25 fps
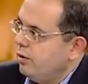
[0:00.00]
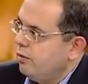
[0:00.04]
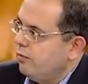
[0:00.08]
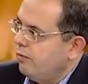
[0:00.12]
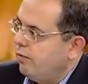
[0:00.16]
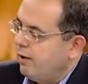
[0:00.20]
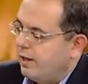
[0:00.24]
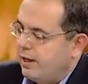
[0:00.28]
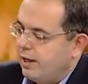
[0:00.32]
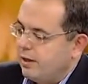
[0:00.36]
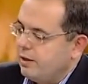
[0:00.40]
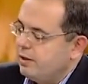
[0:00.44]

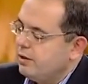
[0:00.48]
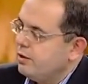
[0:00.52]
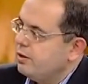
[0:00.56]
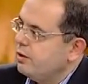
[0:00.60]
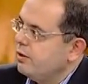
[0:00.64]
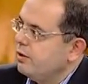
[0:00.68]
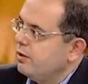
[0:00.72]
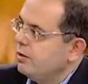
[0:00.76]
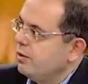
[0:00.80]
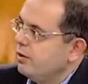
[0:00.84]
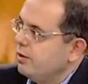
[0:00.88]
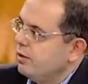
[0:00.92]
Fakat
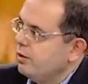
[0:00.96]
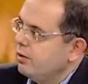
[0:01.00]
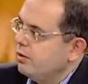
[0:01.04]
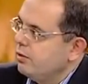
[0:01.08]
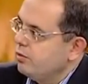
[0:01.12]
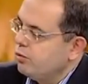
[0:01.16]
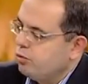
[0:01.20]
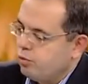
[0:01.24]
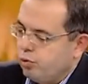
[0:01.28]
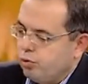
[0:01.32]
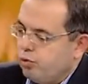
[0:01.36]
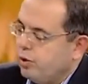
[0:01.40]

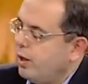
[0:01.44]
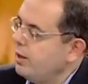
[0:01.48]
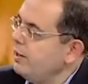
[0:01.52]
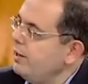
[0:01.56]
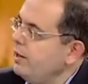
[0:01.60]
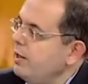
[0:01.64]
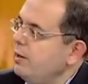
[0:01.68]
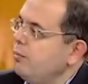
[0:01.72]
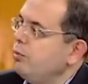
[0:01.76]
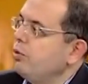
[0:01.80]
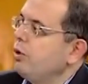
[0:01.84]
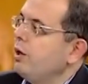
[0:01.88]
sultan
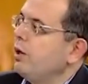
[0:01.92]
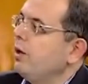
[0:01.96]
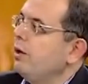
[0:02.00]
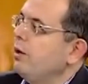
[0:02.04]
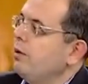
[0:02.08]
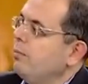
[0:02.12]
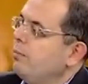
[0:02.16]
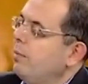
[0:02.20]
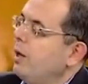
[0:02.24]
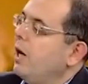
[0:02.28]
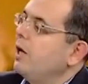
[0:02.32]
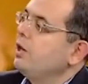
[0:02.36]
niye buna
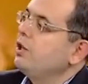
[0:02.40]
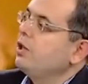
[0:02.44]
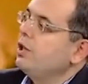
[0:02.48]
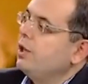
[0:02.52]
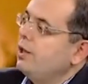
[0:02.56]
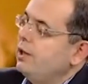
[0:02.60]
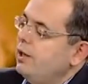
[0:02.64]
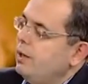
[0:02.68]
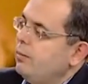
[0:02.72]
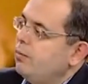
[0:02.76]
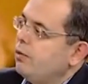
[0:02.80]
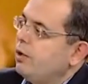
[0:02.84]

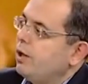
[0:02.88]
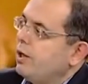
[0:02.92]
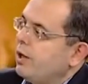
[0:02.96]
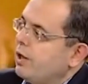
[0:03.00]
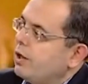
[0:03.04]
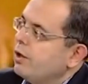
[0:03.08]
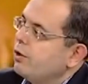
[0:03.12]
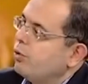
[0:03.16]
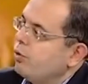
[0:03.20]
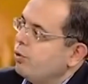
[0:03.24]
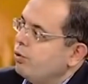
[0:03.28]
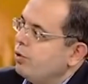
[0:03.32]
padişah niye buna
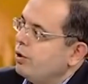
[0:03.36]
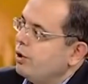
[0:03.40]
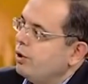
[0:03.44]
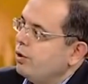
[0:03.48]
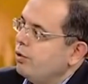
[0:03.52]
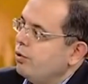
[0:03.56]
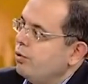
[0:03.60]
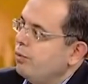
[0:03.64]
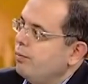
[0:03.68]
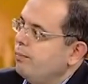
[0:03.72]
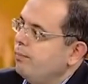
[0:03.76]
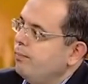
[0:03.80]
rakı gönderiyor?